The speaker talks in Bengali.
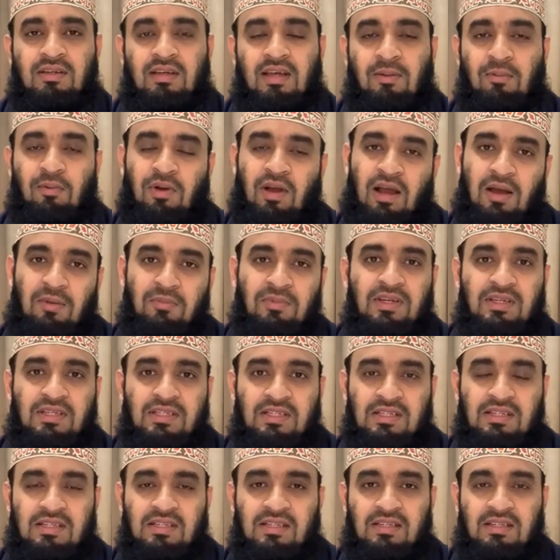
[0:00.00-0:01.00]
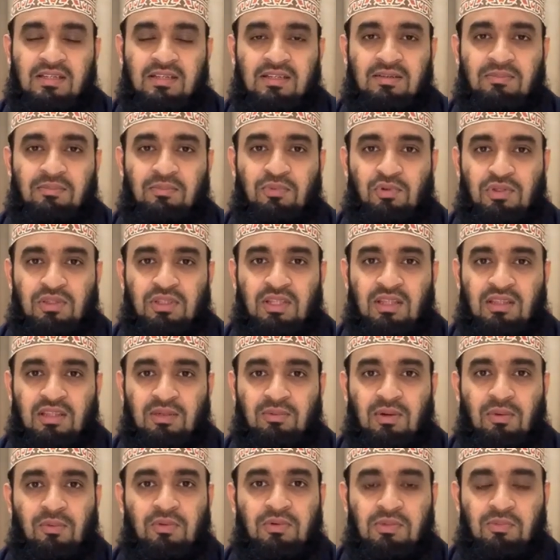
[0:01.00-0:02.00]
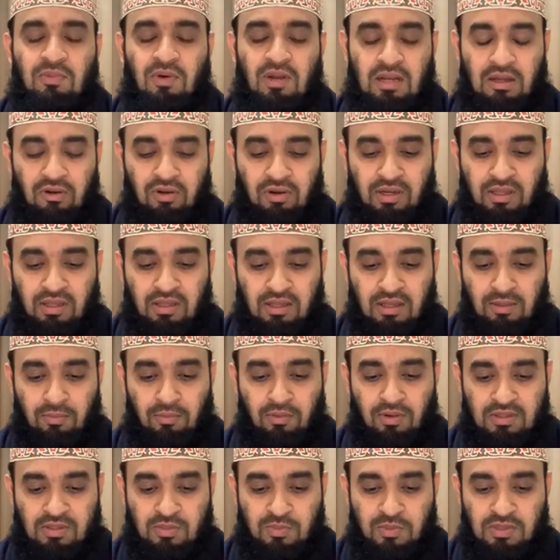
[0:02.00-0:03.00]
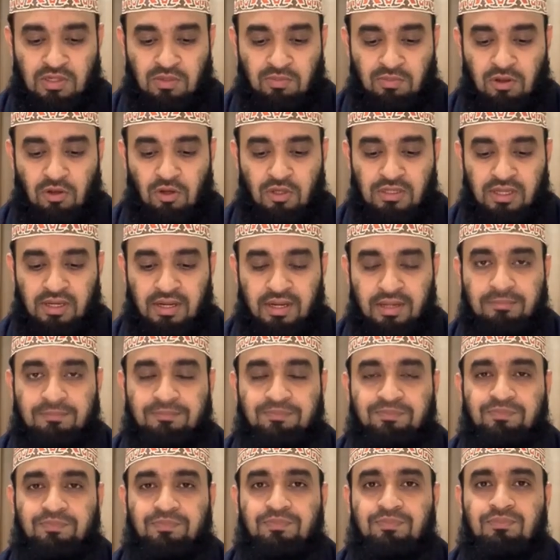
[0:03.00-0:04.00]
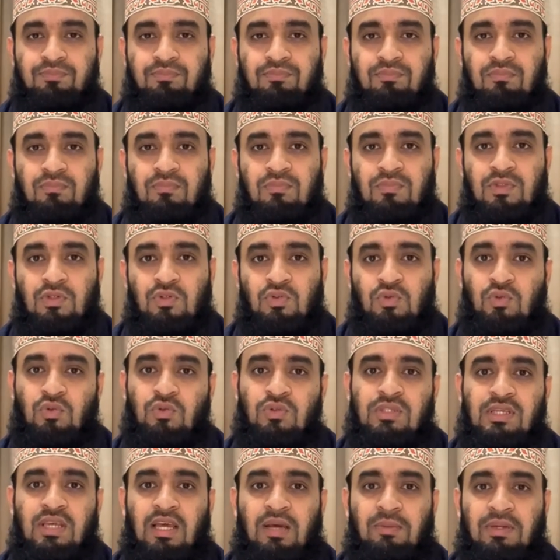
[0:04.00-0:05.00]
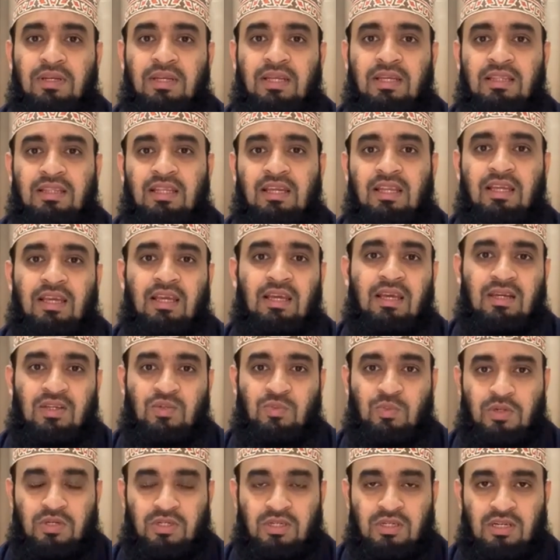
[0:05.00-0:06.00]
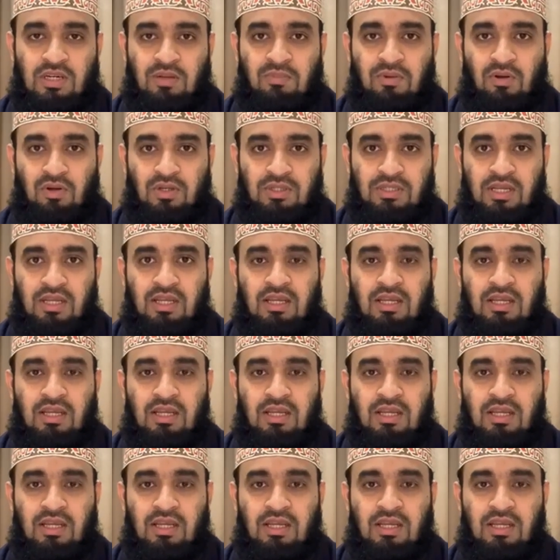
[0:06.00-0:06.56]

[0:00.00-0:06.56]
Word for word: এবং আমি এটির প্রতিদান দেব এমনটি বলা হয়নি এমন এক্সপ্রেশন পাওয়া যায় না শুধু সিয়ামের ক্ষেত্রে এই এক্সপ্রেশনটা পাওয়া যায়